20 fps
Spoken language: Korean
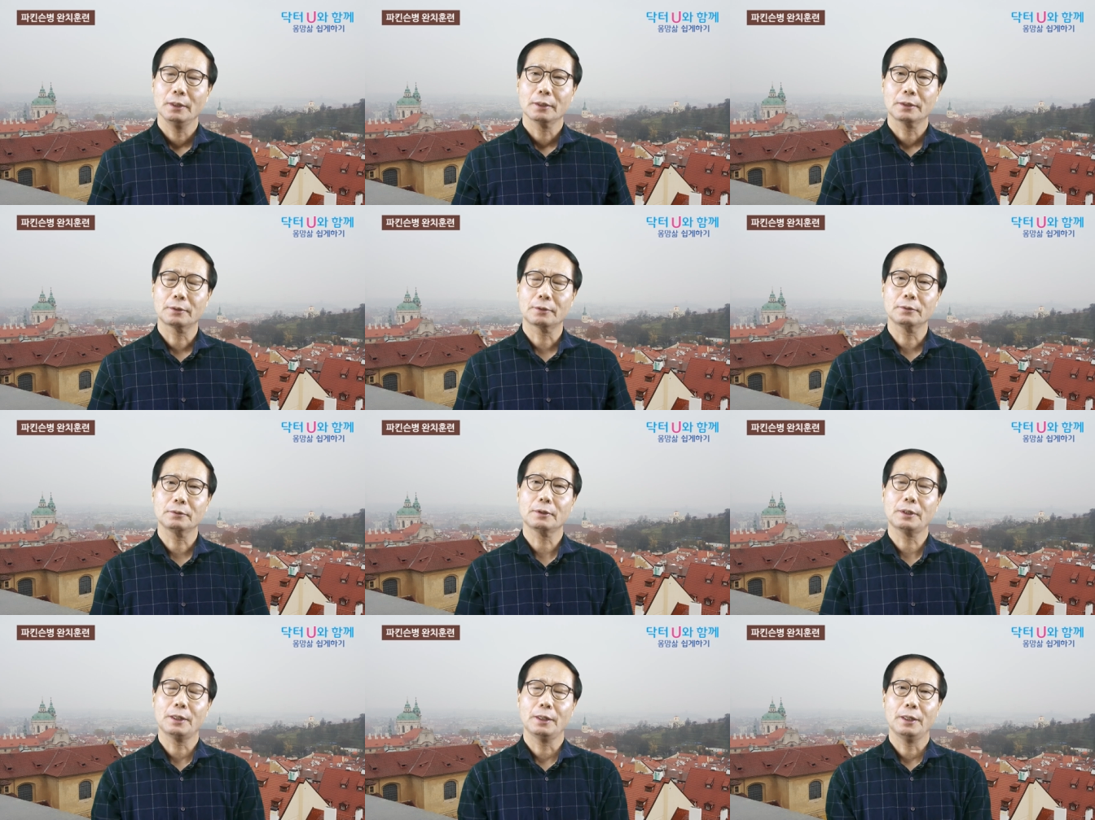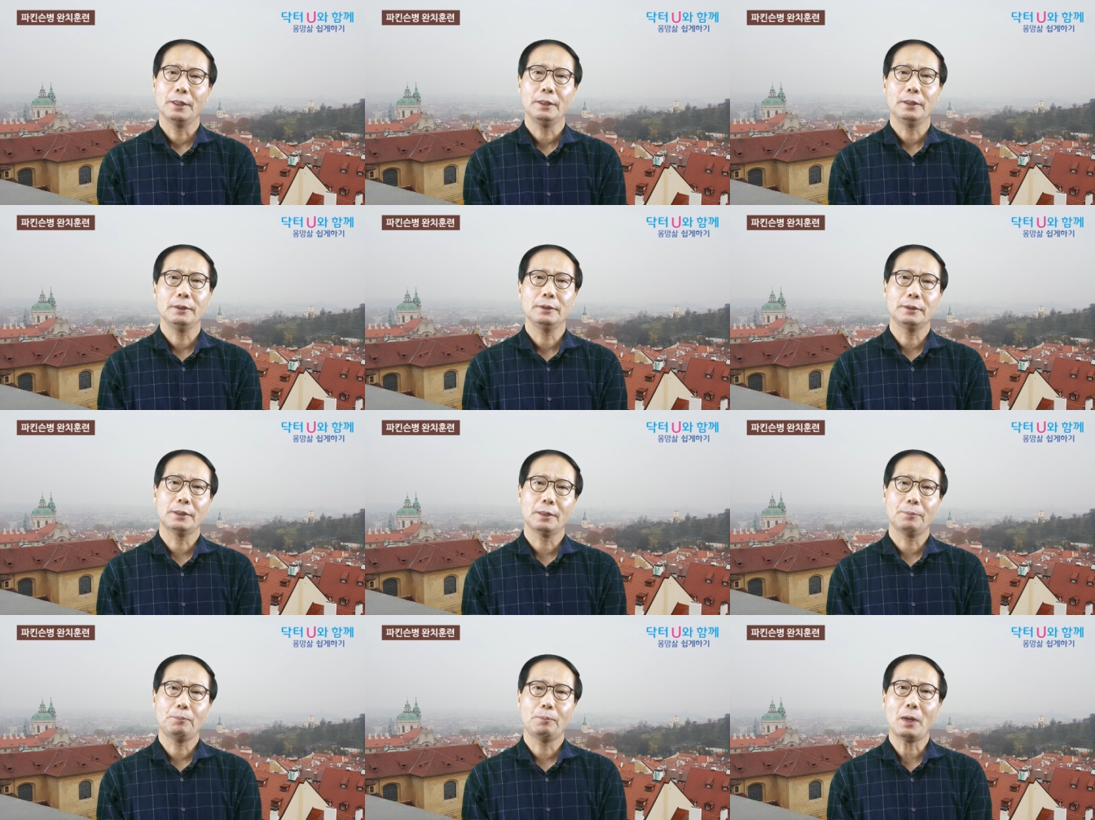그런데
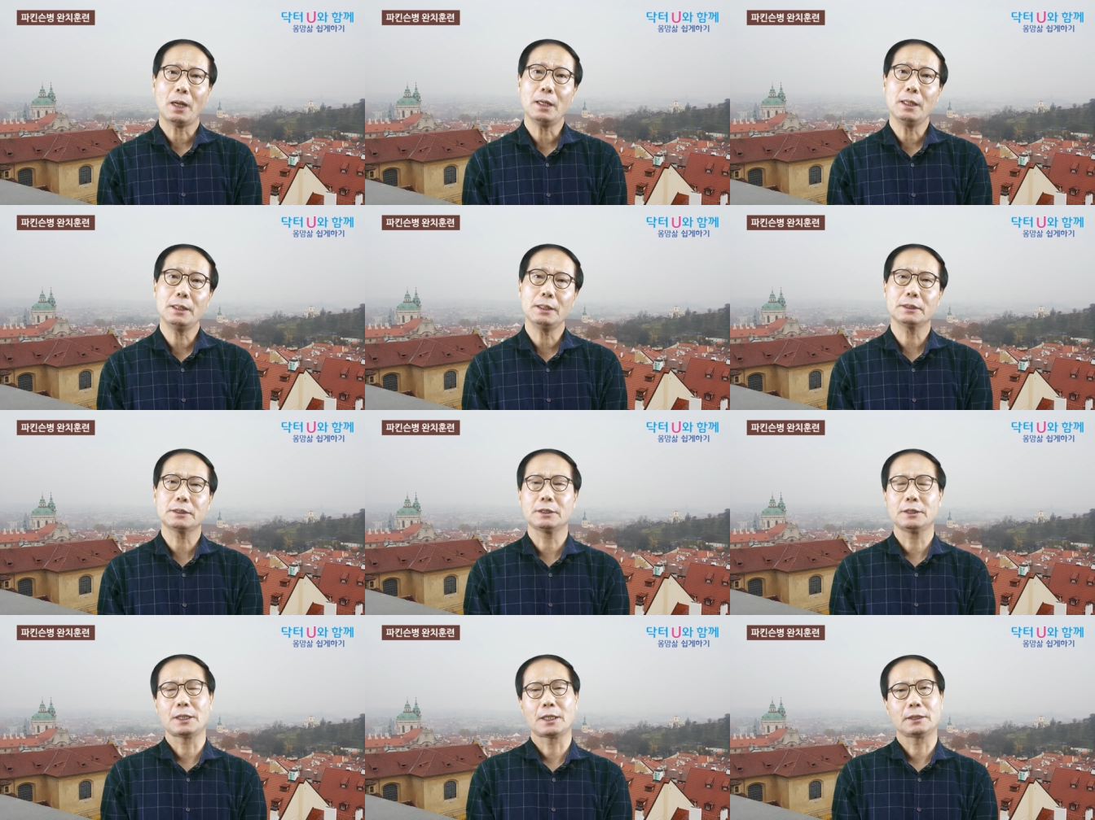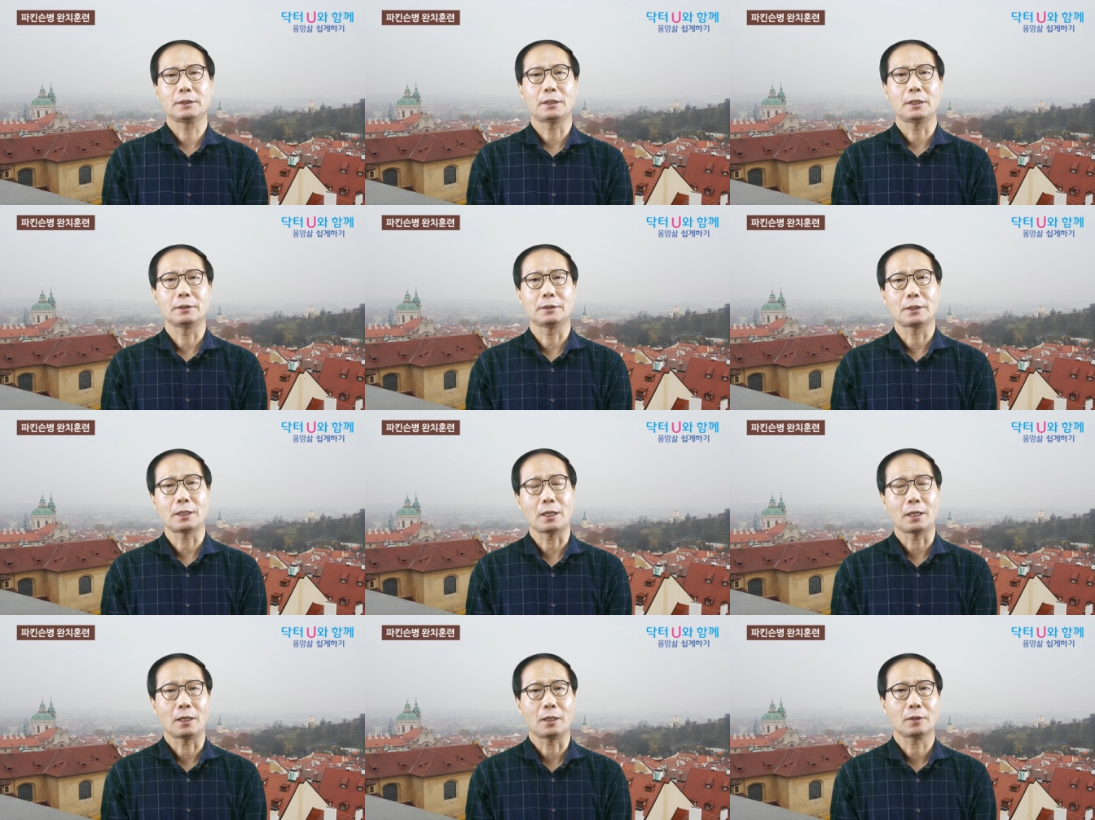이게 빨리
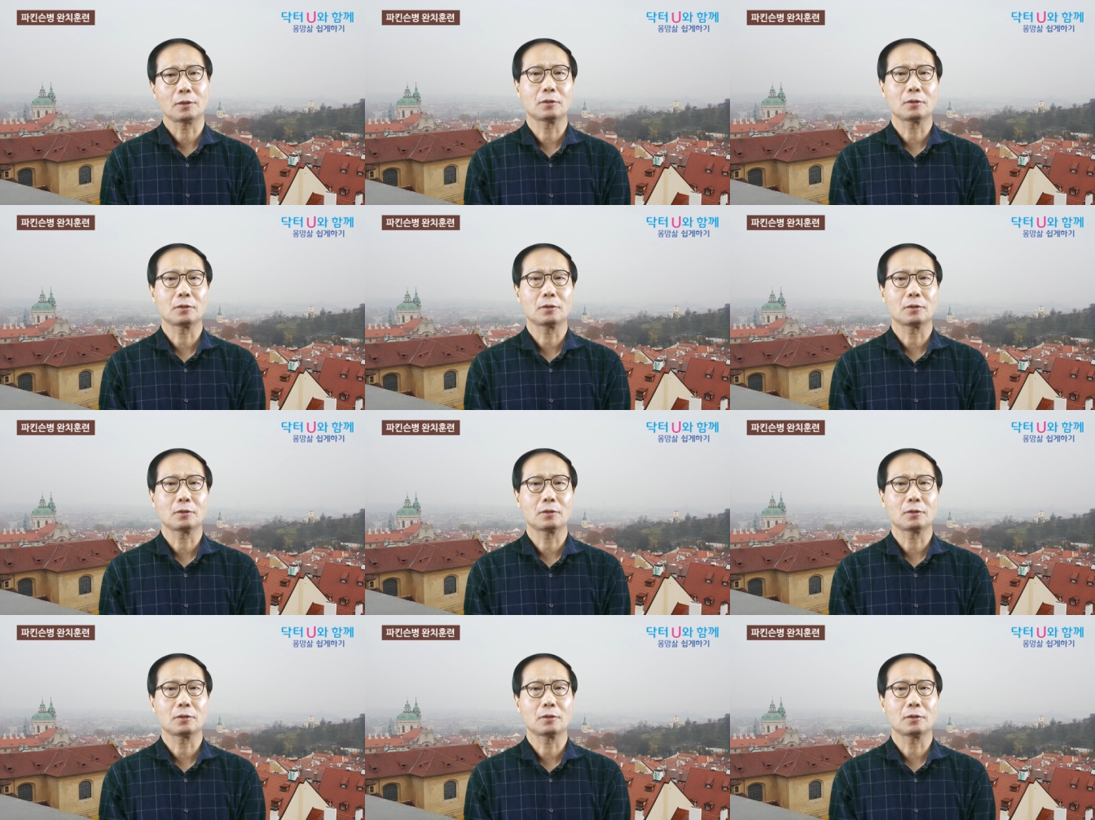진행된다.